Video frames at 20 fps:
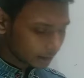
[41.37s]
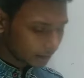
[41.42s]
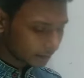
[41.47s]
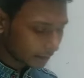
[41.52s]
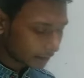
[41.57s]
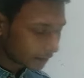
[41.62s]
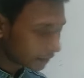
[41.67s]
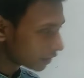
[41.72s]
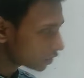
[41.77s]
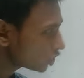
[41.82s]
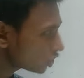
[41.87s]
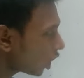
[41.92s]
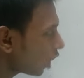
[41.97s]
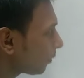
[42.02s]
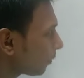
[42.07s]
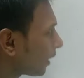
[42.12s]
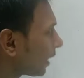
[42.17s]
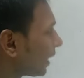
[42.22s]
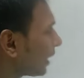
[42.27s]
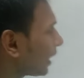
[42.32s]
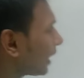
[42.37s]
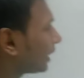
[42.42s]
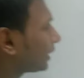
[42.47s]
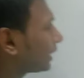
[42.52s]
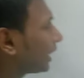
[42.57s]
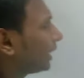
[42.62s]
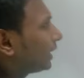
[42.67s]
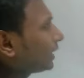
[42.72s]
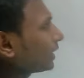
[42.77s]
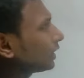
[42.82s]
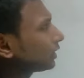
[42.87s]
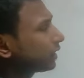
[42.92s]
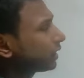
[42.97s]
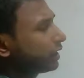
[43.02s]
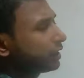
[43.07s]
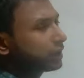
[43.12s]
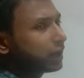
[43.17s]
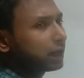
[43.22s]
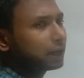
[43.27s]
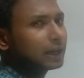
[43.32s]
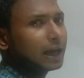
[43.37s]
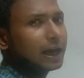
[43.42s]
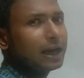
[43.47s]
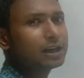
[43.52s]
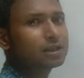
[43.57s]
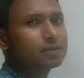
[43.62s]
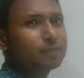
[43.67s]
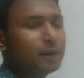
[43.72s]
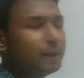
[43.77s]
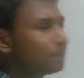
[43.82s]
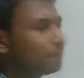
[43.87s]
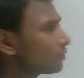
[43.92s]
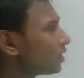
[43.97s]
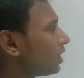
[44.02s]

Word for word: देखिए सॉल्व करने का तरीका तरीका क्या है इसमें